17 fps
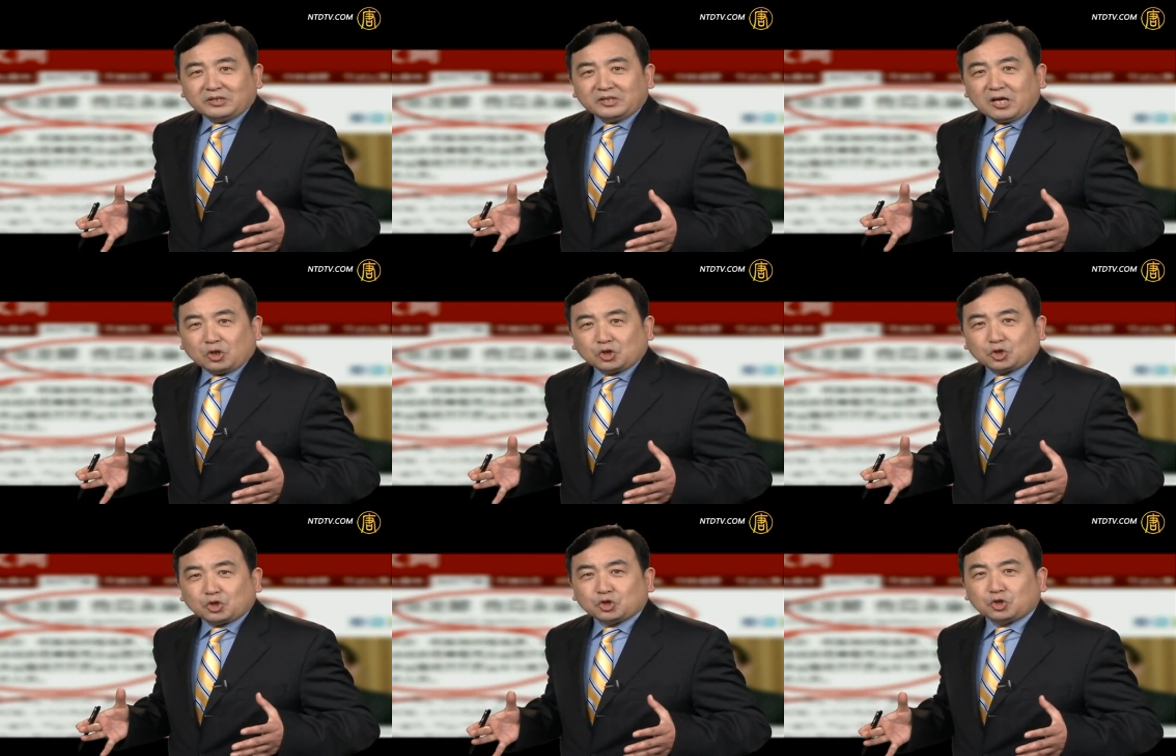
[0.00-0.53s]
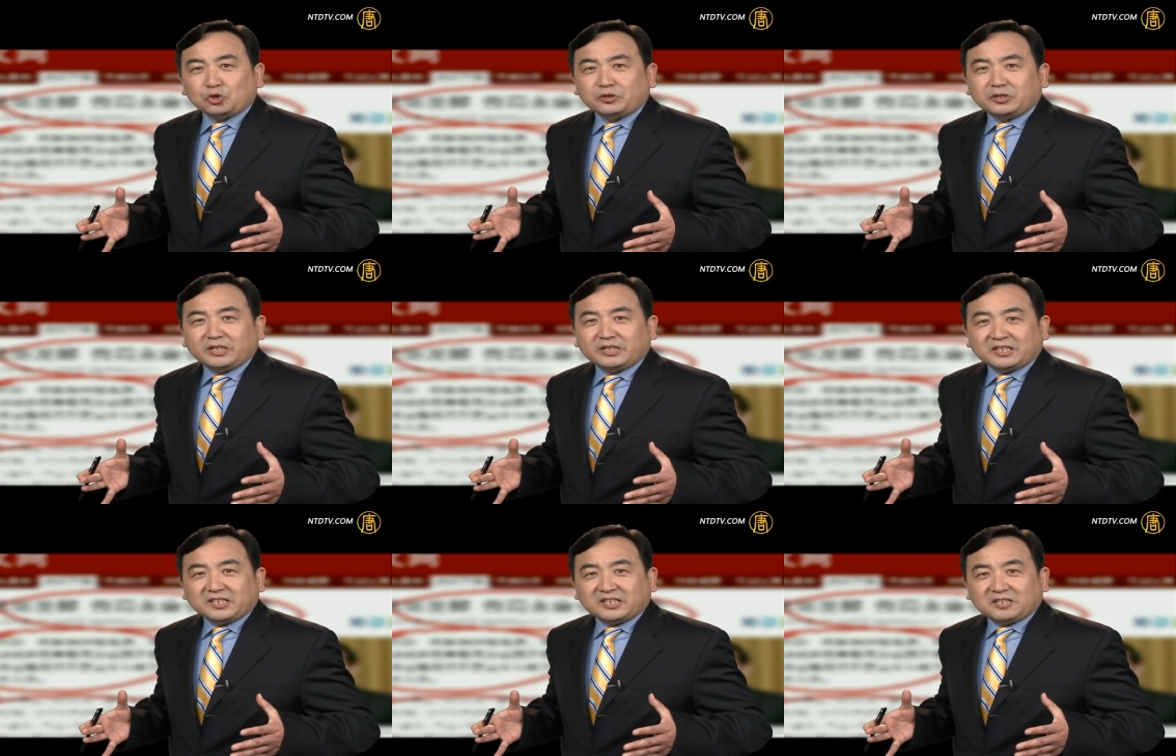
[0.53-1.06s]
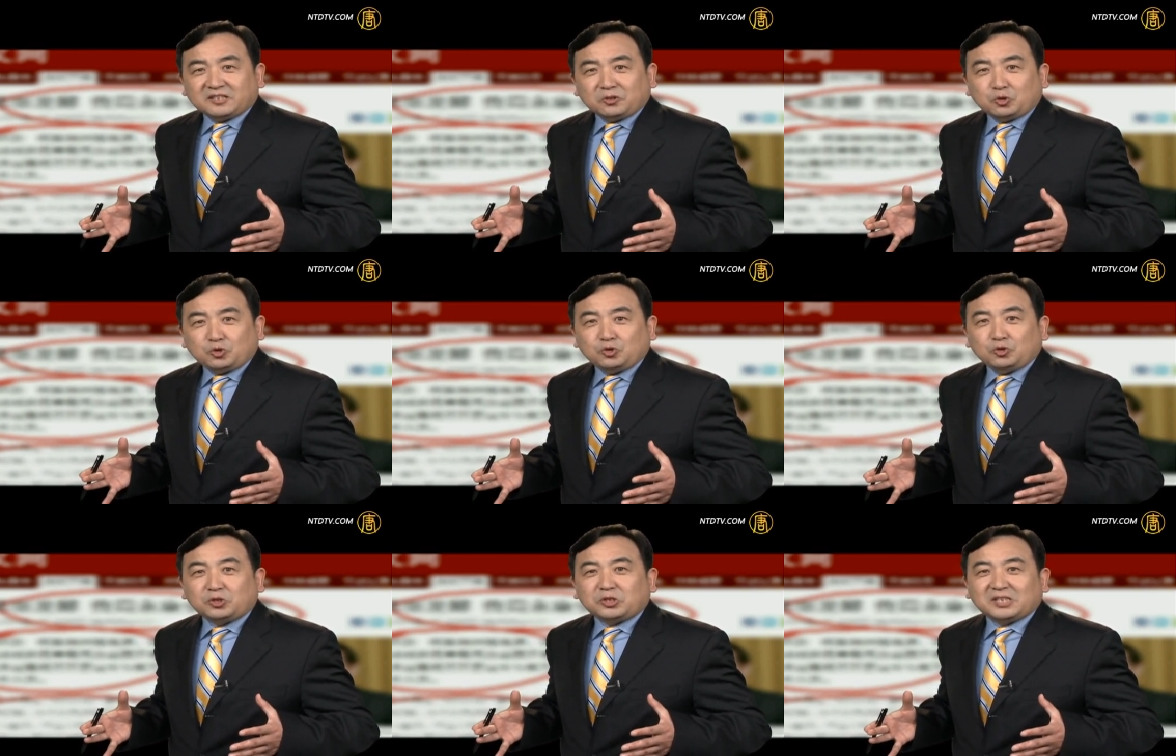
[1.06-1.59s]
要顺着这个
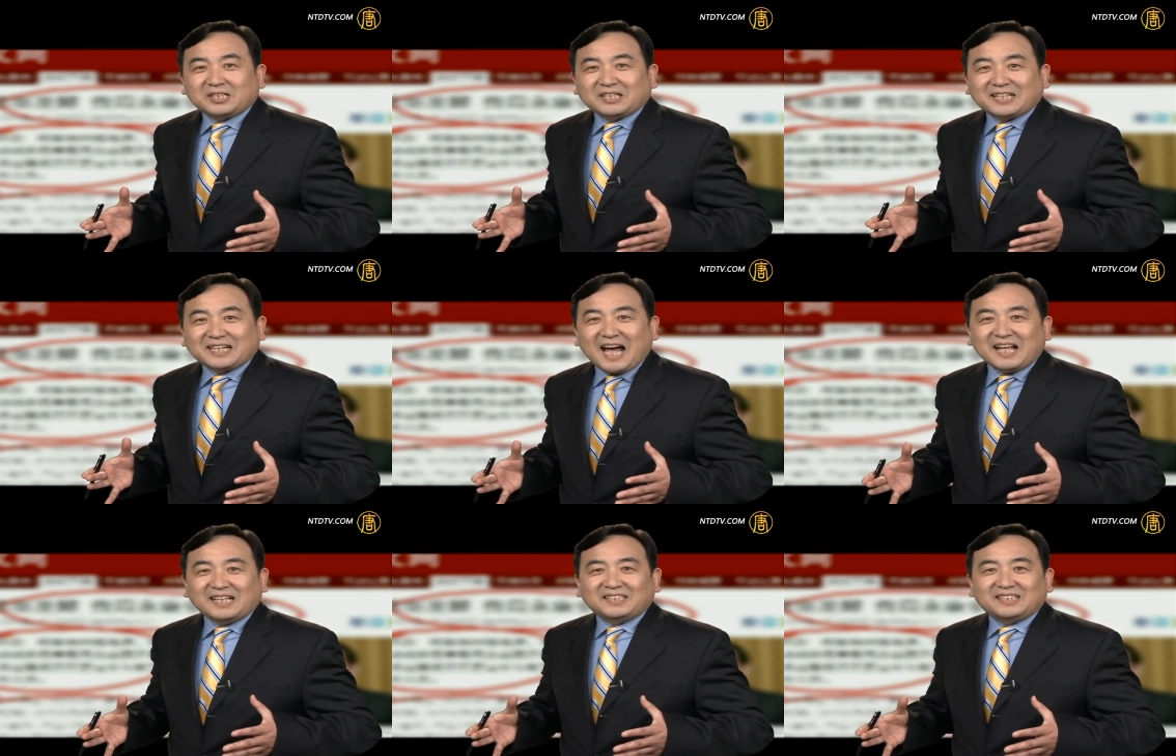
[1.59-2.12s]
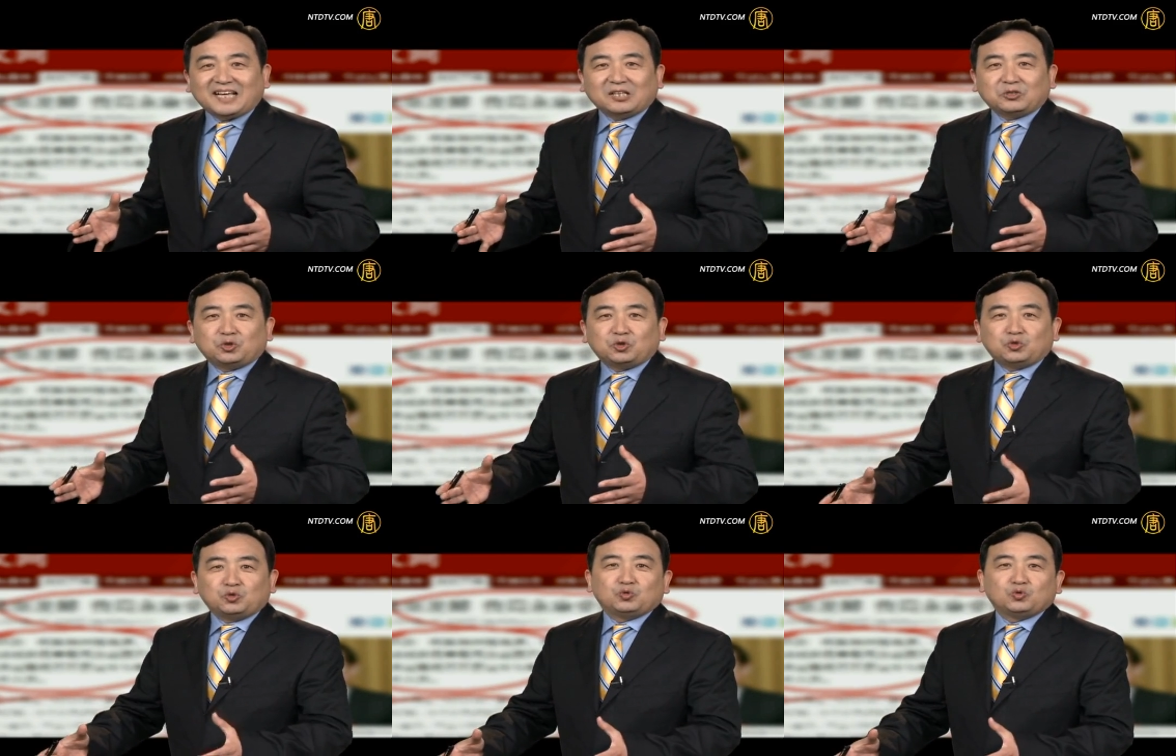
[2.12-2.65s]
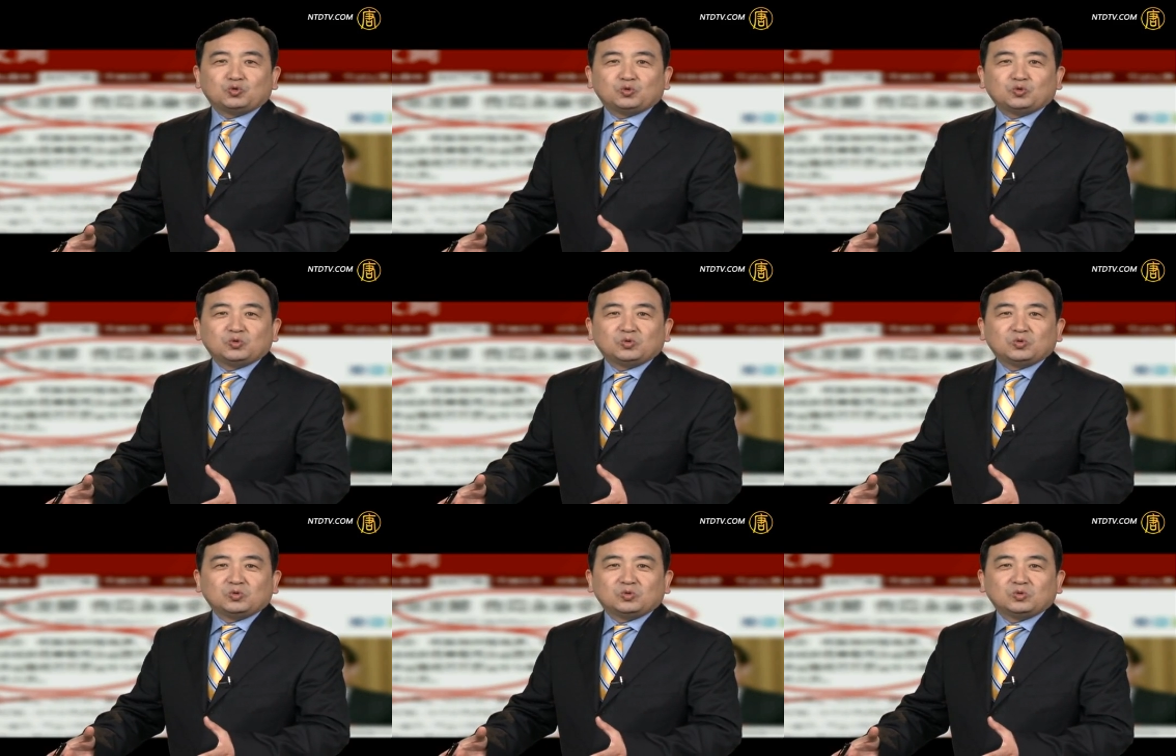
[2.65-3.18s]
局势干下去，
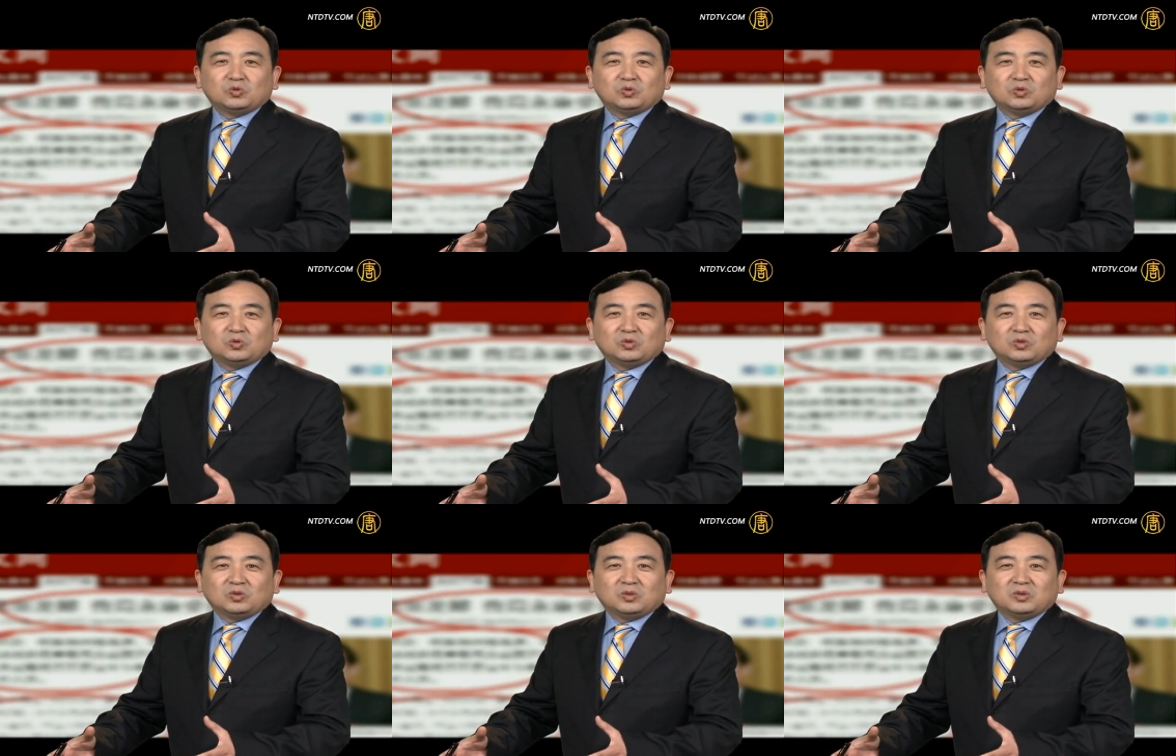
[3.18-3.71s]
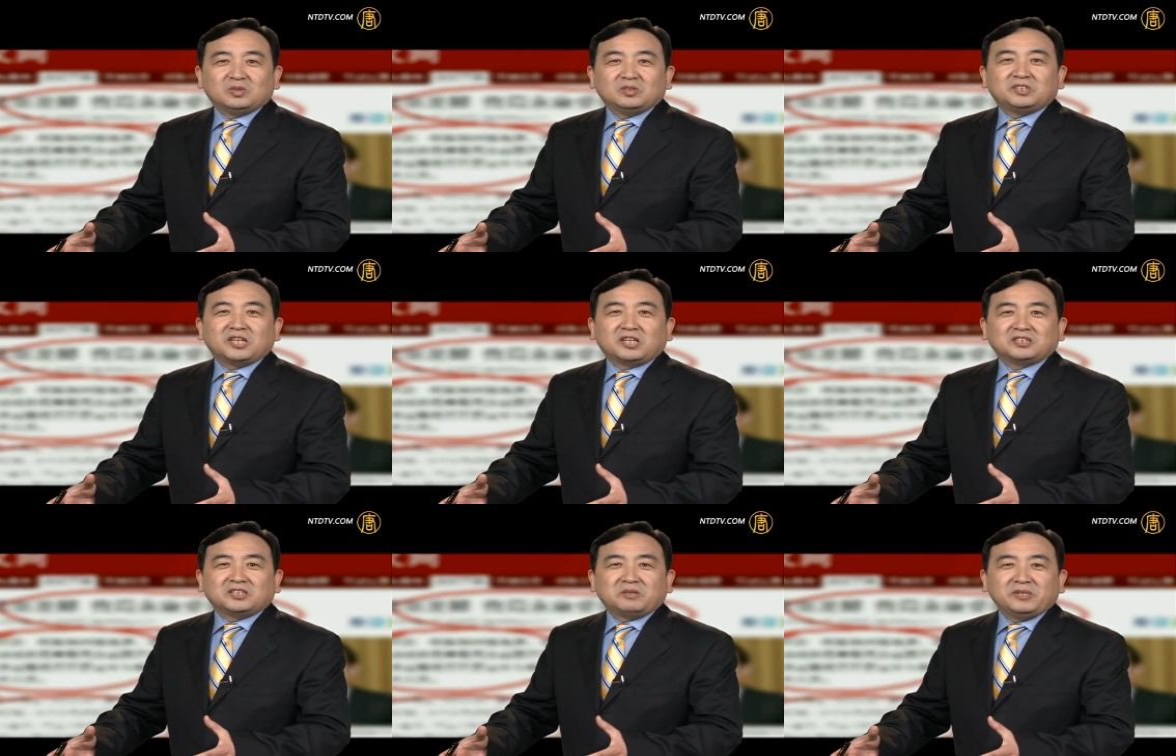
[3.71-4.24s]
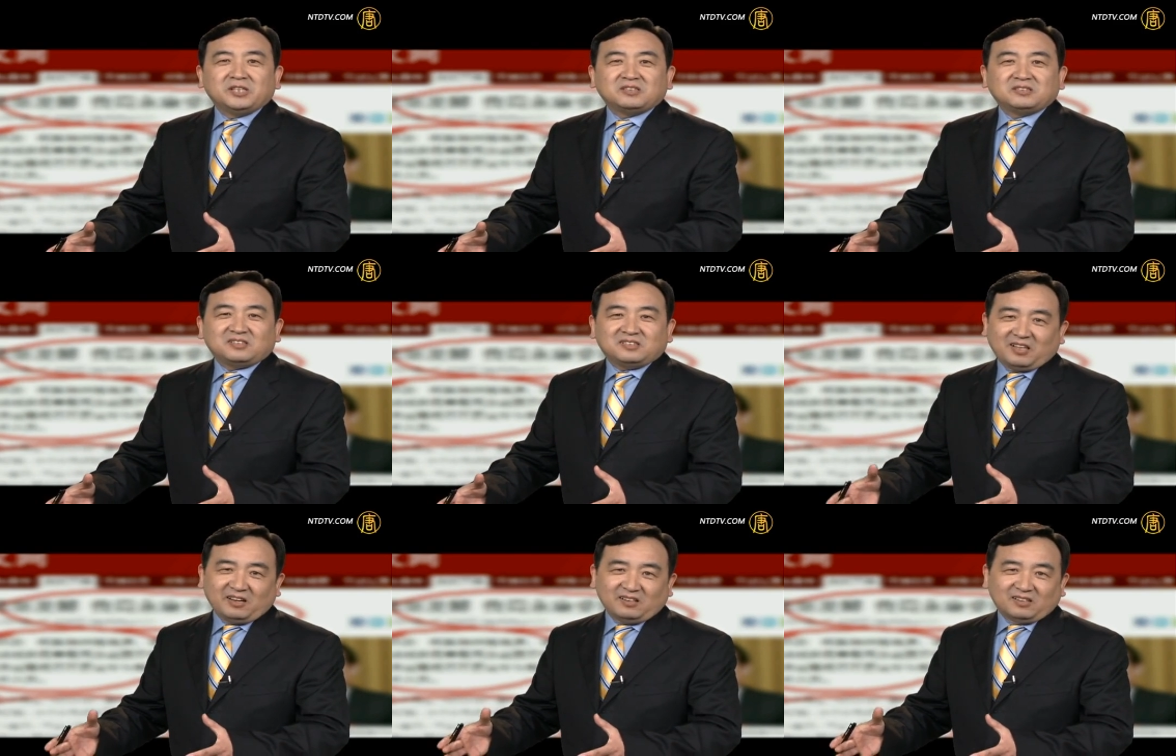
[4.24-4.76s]
江泽民
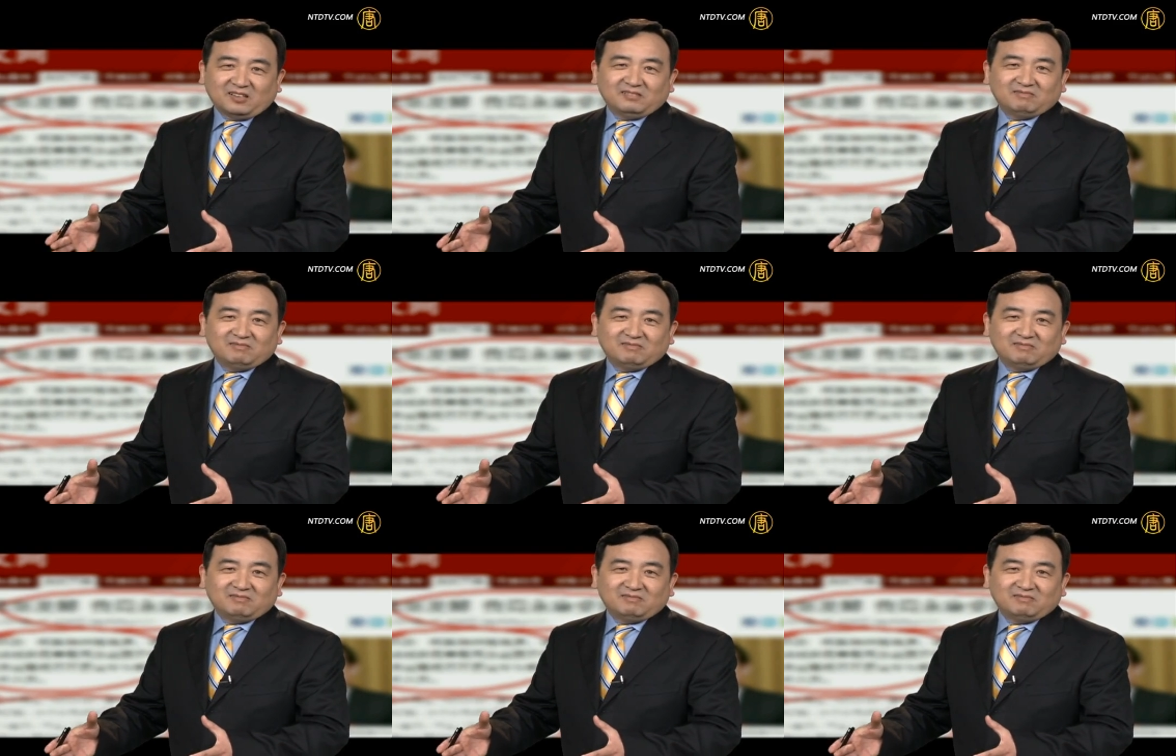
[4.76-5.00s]
死定了，